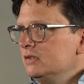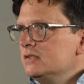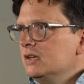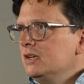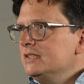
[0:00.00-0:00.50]

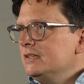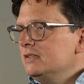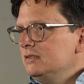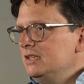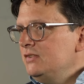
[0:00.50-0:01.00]
Und äh, das
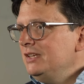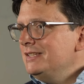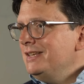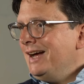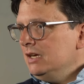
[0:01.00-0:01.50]
hatte
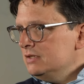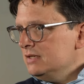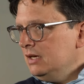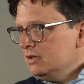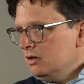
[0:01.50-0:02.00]
deswegen diesen
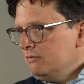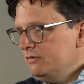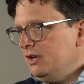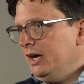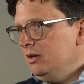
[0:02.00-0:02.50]
langen
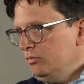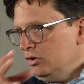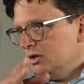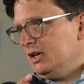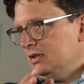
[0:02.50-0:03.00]
Zeitraum, weil wir
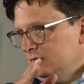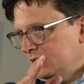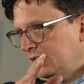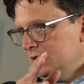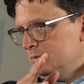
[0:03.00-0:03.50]
einen Block
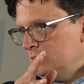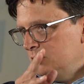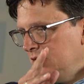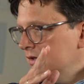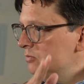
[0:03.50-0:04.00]
hatten, da ging es
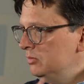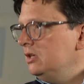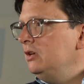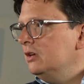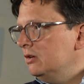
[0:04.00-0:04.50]
mehr um die
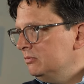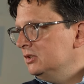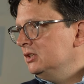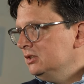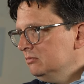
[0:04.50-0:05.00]
Kirchenmitglieder.
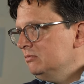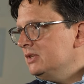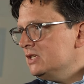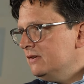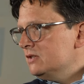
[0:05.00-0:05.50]

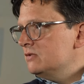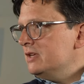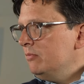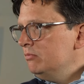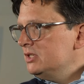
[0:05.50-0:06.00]
Das war
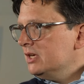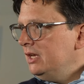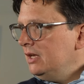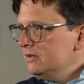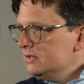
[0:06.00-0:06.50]
zusammen mit
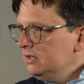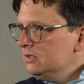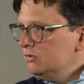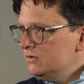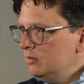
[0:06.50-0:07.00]
drei
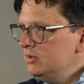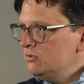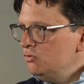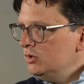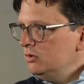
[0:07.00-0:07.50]
Landeskirchen und zwei
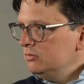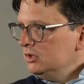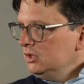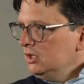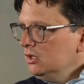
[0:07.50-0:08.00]
Bistümern.
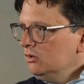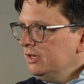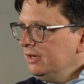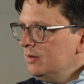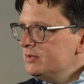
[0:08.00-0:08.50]

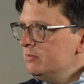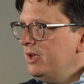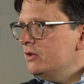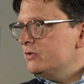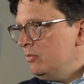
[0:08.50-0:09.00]
Und dann gab es
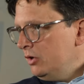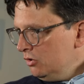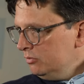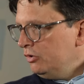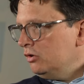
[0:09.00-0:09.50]
im
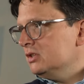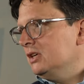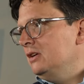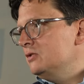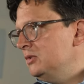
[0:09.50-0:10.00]
Sommer noch einen
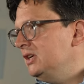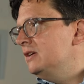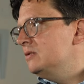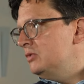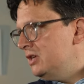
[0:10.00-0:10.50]
Blog, da ging es um die
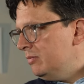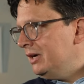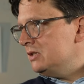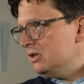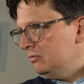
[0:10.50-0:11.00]

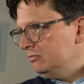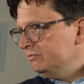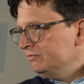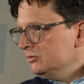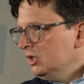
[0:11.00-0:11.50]
Kirchenmitarbeiter.
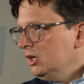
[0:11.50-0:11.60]
Mhm.